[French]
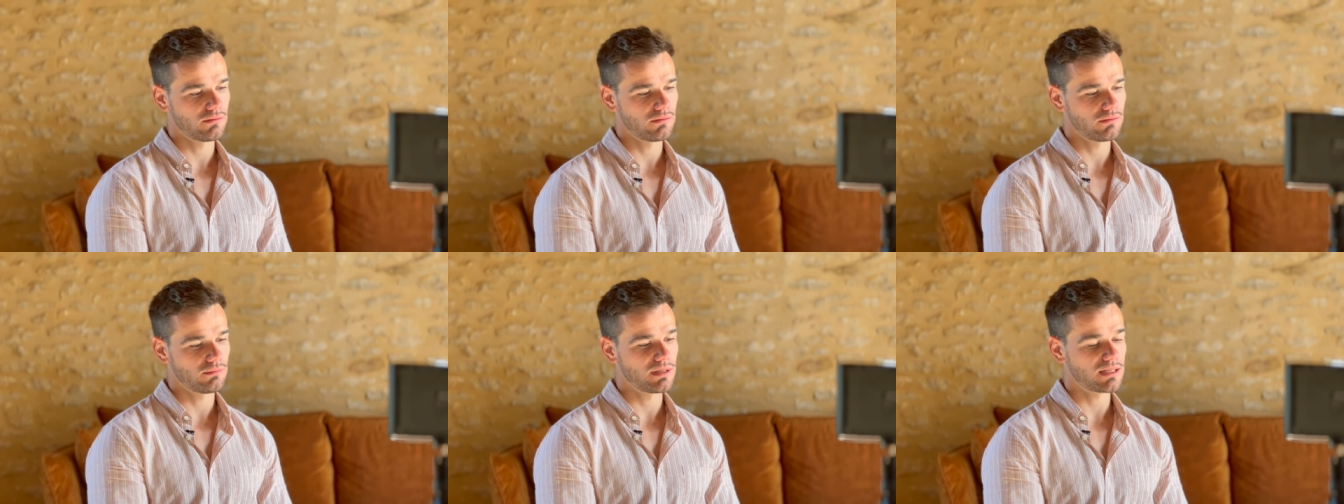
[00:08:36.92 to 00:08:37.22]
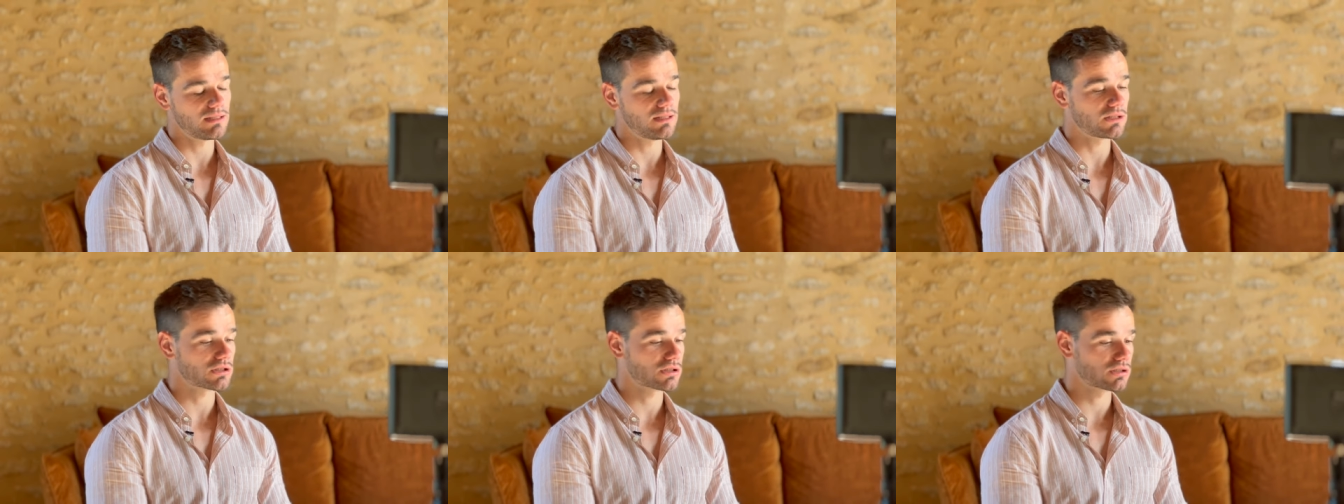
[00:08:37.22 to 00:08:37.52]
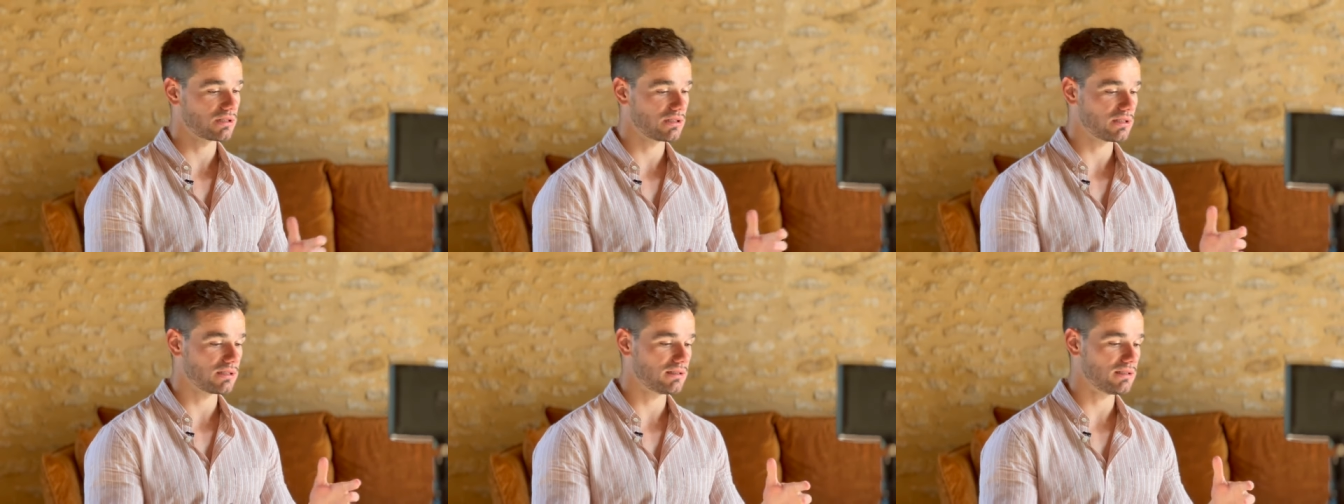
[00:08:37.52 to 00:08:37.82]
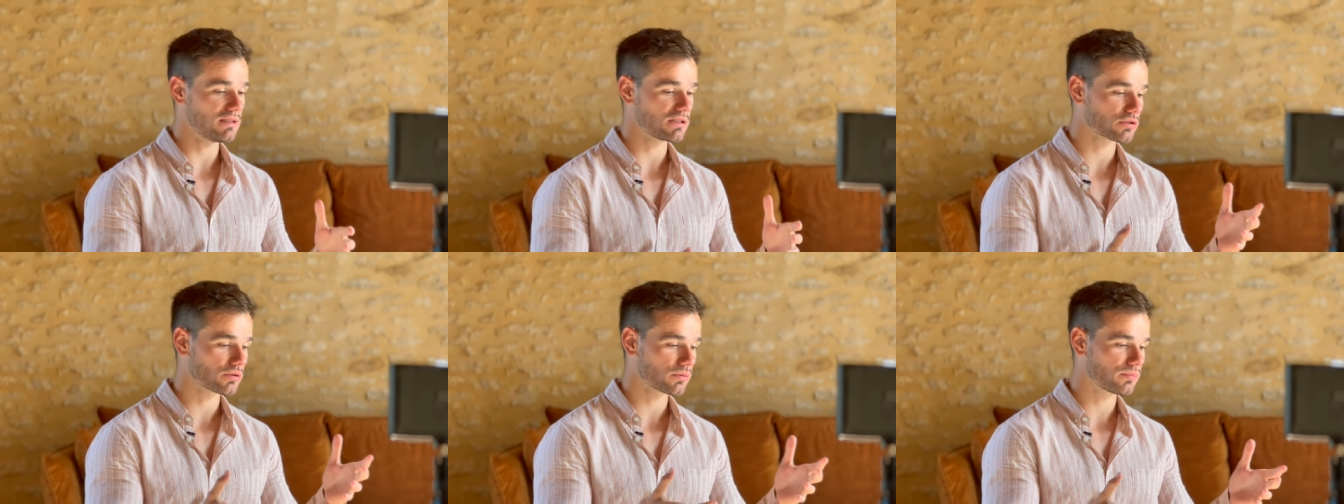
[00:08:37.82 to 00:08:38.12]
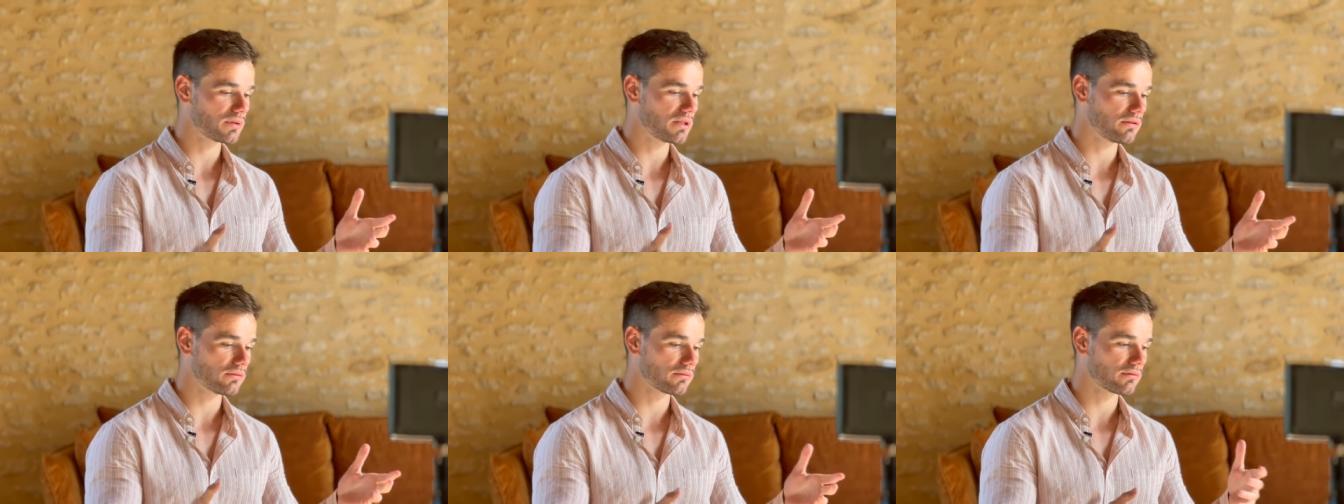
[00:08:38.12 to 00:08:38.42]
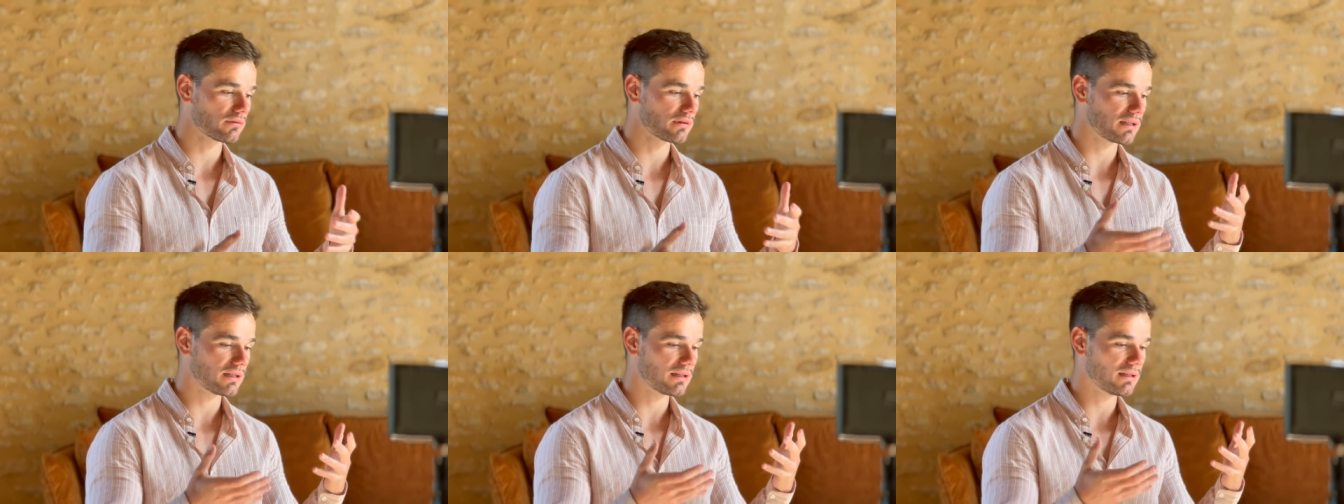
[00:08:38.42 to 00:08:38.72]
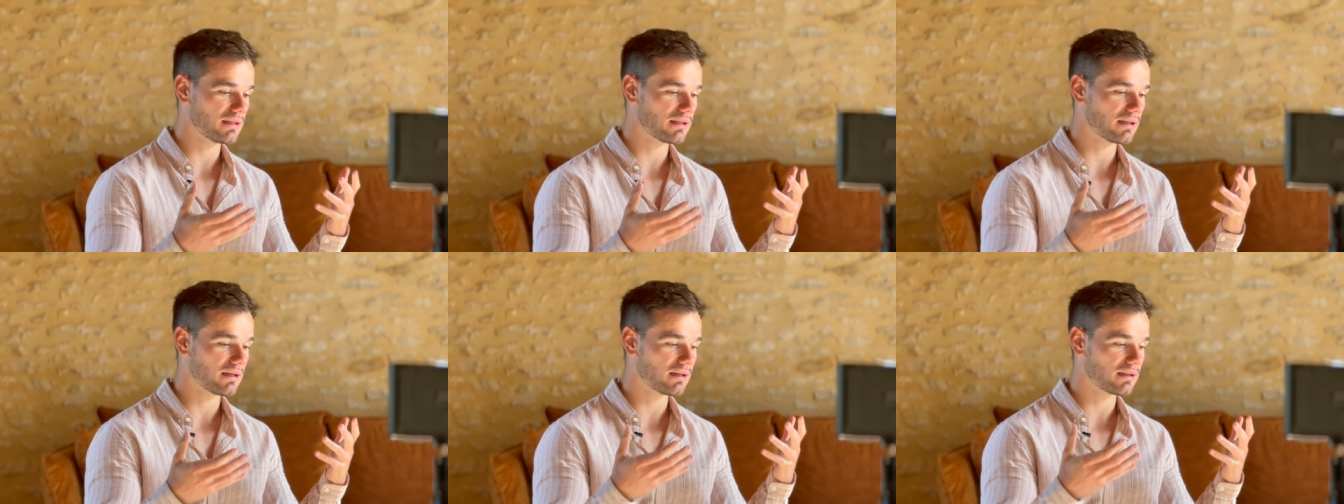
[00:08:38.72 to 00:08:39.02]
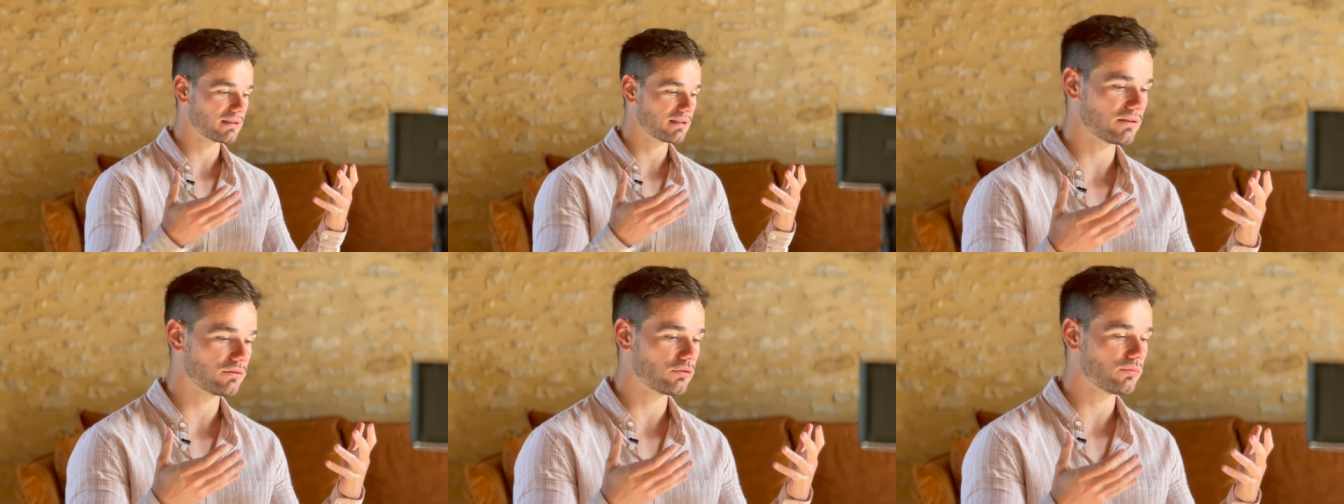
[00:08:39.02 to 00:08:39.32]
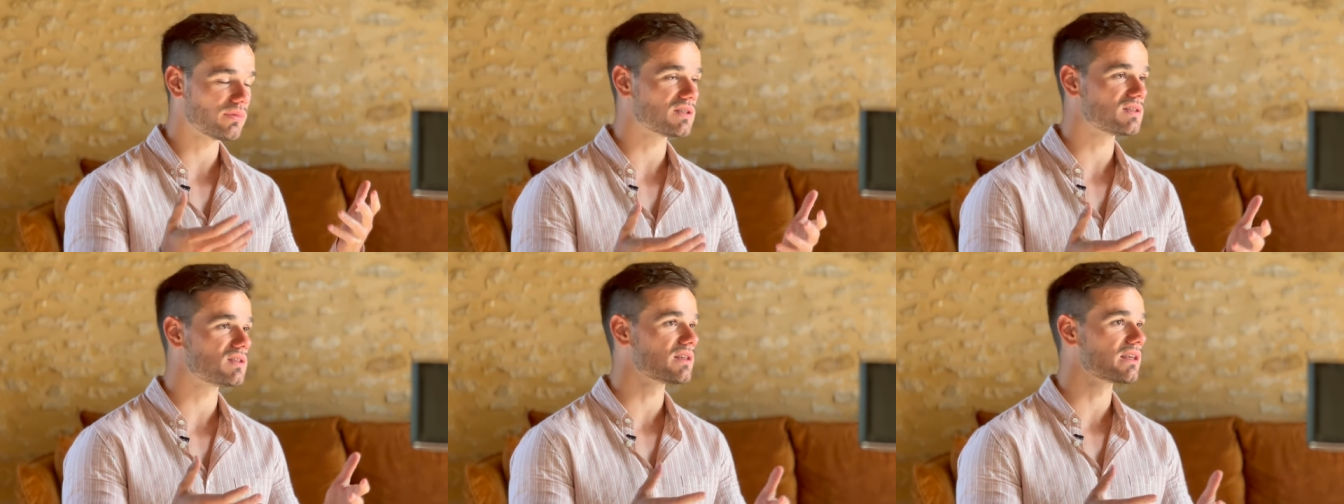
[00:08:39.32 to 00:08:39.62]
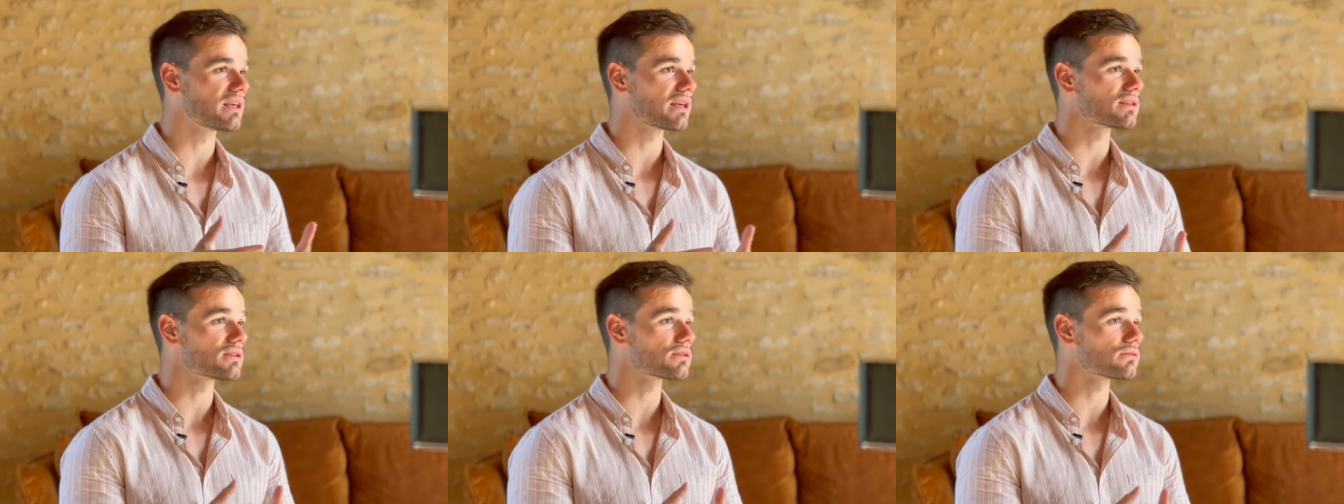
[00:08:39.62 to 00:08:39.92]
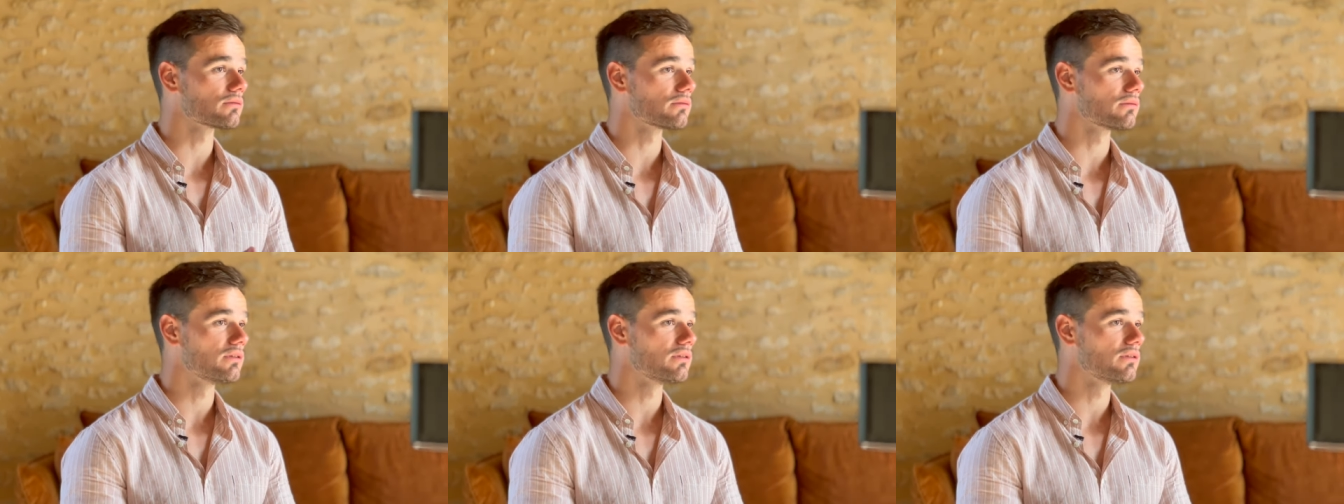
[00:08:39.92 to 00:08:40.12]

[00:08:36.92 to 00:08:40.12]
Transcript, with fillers: bah, des, champignons et de la, domestication